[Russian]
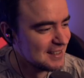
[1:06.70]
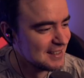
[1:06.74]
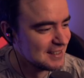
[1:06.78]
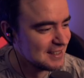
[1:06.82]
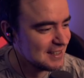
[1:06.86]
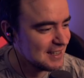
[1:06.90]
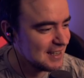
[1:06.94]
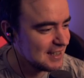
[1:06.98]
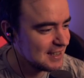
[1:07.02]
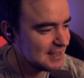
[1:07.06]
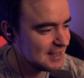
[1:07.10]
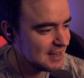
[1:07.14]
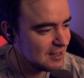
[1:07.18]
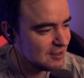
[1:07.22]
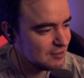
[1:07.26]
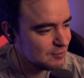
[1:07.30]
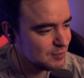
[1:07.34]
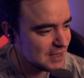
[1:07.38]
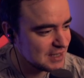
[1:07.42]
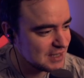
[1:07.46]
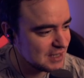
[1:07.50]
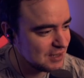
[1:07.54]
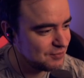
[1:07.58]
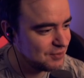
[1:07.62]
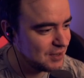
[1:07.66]
Не играл в
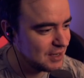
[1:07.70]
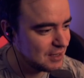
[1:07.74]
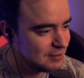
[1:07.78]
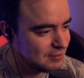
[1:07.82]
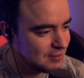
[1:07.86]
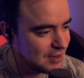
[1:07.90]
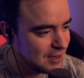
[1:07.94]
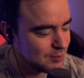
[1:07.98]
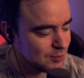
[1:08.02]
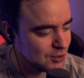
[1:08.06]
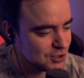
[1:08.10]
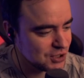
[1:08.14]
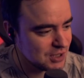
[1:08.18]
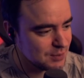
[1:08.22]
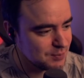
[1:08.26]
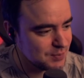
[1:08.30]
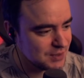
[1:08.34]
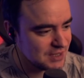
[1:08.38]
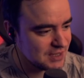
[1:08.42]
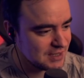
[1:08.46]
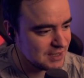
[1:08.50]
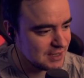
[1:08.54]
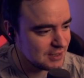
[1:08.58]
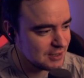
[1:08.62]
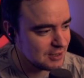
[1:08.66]
Mass Effect 2, можно
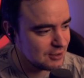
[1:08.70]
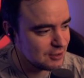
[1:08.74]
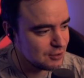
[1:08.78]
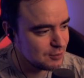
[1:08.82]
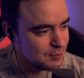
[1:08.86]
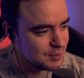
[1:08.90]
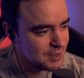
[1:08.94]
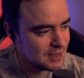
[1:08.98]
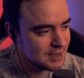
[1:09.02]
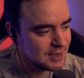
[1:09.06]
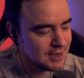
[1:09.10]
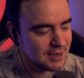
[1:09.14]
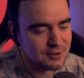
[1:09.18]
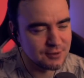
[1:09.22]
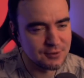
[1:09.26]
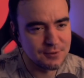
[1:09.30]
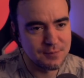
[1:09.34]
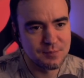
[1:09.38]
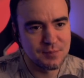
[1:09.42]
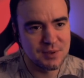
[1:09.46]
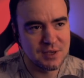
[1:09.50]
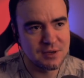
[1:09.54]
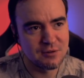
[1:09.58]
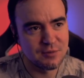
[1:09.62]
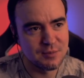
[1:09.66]
пояснительную бригаду?
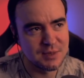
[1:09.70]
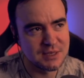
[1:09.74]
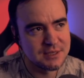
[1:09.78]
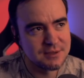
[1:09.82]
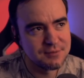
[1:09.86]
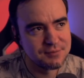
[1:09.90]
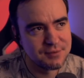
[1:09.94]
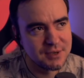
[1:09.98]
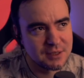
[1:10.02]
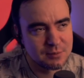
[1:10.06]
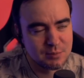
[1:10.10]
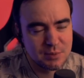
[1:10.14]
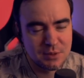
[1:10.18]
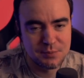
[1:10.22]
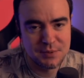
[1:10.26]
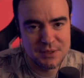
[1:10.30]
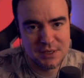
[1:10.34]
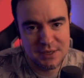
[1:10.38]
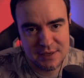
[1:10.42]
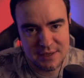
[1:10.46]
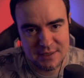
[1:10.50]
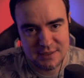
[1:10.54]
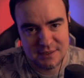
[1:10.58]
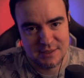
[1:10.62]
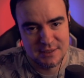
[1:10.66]
Первый Mass Effect был
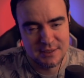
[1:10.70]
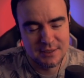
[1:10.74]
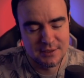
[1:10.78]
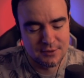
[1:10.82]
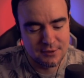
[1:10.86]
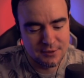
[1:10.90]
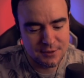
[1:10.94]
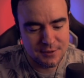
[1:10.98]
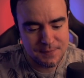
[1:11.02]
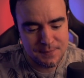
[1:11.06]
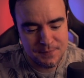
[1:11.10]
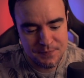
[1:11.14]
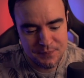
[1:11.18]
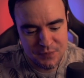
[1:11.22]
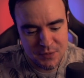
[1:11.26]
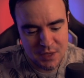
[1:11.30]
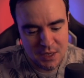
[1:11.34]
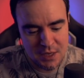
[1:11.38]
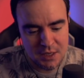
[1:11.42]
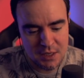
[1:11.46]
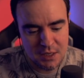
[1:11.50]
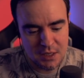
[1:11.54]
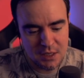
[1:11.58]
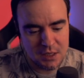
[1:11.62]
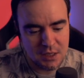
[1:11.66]
прекрасной игрой,
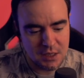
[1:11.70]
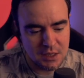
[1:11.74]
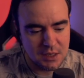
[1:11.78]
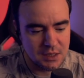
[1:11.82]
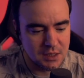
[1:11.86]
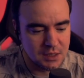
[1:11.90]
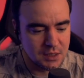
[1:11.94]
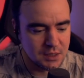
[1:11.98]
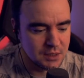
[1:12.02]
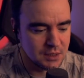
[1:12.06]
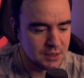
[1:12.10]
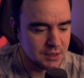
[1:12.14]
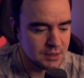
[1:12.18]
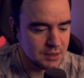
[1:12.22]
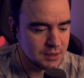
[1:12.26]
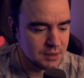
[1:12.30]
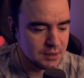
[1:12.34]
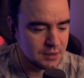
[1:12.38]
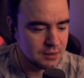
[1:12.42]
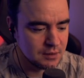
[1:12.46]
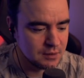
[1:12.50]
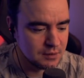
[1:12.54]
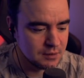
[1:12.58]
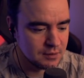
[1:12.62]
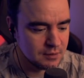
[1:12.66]

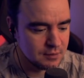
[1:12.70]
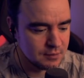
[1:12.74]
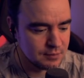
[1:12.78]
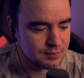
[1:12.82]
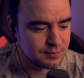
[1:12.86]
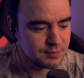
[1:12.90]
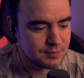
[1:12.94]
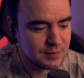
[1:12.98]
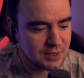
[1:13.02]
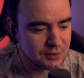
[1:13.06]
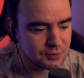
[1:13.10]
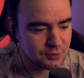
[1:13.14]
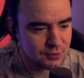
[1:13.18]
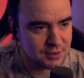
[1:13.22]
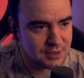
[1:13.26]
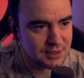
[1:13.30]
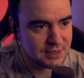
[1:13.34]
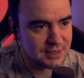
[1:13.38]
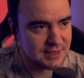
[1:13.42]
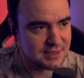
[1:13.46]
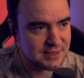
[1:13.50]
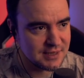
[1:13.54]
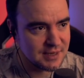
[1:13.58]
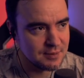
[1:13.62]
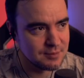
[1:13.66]
а, которая
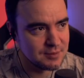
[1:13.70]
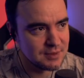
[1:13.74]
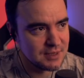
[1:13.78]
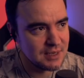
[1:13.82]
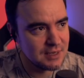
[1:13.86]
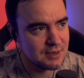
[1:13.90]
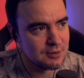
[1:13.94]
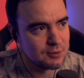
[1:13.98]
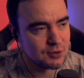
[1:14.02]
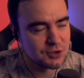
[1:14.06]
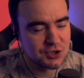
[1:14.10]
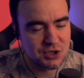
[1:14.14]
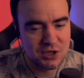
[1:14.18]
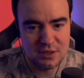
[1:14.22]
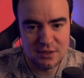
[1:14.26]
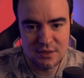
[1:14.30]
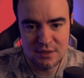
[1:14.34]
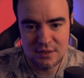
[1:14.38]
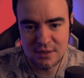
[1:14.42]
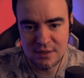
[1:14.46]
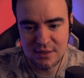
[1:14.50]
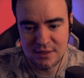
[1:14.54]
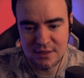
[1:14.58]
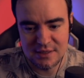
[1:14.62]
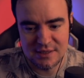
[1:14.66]
на самом деле
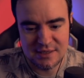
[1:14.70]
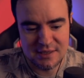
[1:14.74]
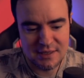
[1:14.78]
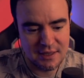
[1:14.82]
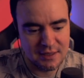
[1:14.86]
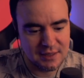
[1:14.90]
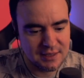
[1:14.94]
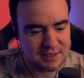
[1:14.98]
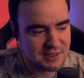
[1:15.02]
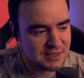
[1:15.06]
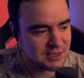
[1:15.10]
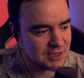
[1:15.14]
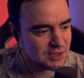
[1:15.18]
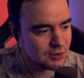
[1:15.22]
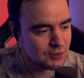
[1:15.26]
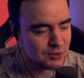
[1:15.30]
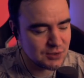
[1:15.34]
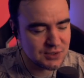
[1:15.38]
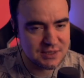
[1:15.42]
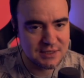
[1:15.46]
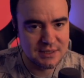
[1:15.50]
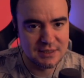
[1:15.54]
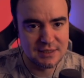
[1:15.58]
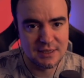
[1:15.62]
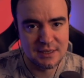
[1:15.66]
очень э, задала
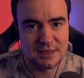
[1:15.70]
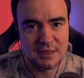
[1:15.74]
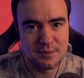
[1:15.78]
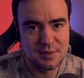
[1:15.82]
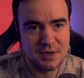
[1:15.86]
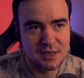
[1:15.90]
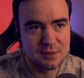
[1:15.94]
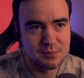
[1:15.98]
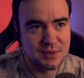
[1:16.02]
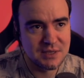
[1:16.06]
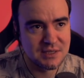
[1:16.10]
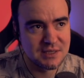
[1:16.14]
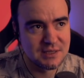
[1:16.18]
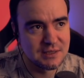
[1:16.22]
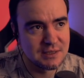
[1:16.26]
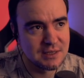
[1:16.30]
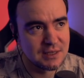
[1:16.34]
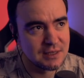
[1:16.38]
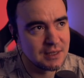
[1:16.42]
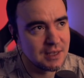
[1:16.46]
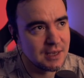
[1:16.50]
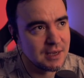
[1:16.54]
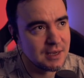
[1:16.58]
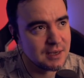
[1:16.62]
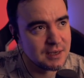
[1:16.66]
серьезные такие
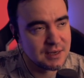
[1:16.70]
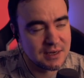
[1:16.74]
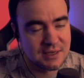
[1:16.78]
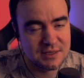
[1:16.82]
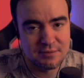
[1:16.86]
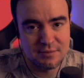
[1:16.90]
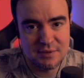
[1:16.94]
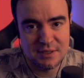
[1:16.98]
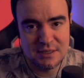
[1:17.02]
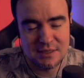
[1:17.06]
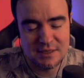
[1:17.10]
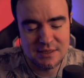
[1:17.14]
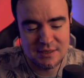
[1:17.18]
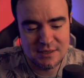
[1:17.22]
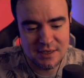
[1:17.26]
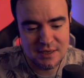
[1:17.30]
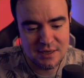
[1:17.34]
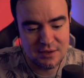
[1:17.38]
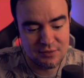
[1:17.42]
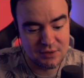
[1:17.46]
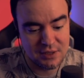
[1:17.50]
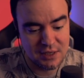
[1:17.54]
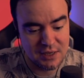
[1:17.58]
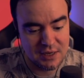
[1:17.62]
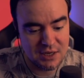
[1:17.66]
предпосылки для развития
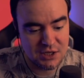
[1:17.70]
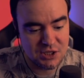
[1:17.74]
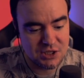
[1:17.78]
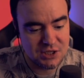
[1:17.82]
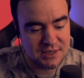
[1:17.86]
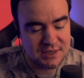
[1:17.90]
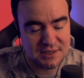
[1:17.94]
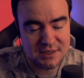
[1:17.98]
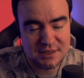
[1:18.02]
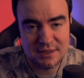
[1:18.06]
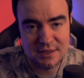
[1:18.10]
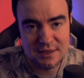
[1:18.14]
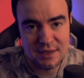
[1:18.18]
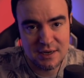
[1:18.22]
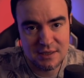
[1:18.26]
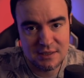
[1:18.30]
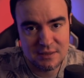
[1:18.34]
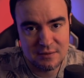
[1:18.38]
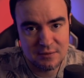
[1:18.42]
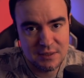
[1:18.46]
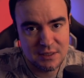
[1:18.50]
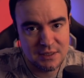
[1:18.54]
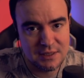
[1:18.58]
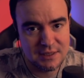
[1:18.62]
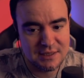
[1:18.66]
серии. Вторая часть их
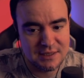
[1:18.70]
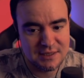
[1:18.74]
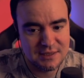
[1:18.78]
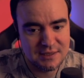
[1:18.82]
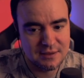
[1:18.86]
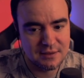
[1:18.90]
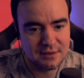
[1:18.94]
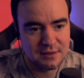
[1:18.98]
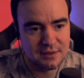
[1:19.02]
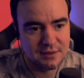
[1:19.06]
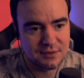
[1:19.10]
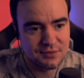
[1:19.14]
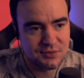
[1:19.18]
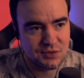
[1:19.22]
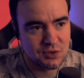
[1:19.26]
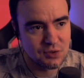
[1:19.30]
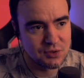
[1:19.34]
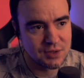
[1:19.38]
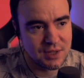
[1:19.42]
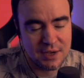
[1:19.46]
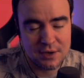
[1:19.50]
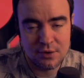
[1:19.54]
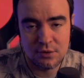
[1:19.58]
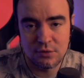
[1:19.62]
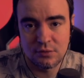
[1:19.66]
развила и сделала все
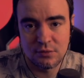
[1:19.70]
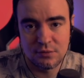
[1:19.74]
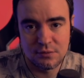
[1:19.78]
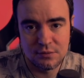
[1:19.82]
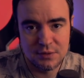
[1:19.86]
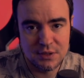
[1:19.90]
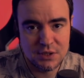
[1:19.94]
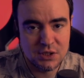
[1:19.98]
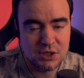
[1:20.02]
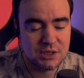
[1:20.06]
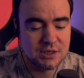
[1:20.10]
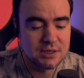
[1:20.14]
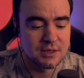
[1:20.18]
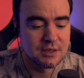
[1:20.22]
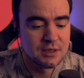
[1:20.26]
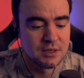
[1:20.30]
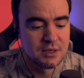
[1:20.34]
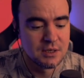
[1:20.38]
на голову выше.